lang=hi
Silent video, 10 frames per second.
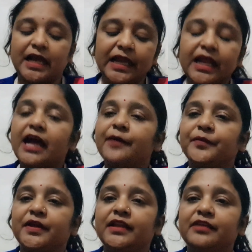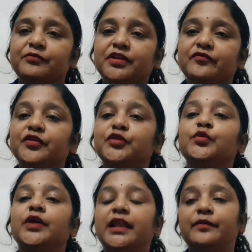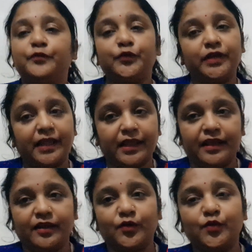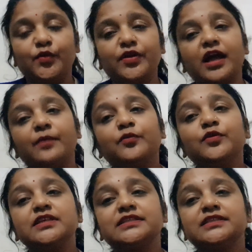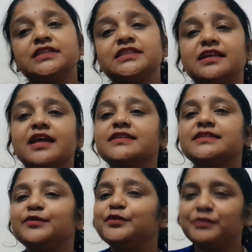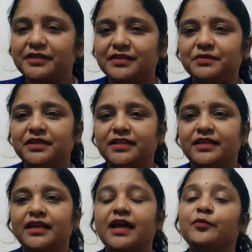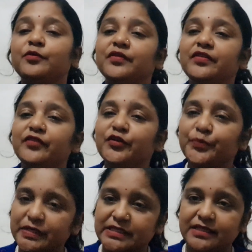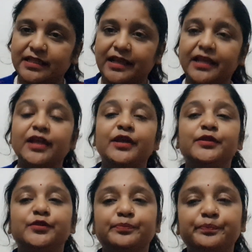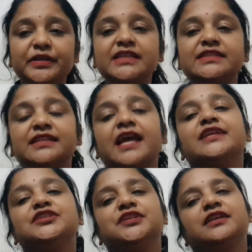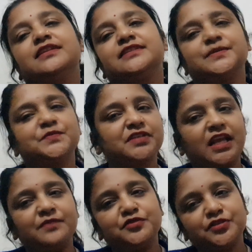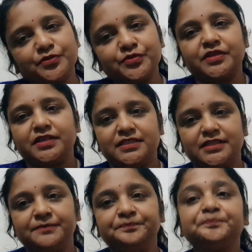अगर आपके लिए मेरी वीडियो हेल्पफुल है और आपको इससे ज़रा सी भी मदद मिलती है आपको मेरी वीडियो पसंद आई तो प्लीज़ लाइक शेयर एंड सब्सक्राइब ज़रूर कीजिए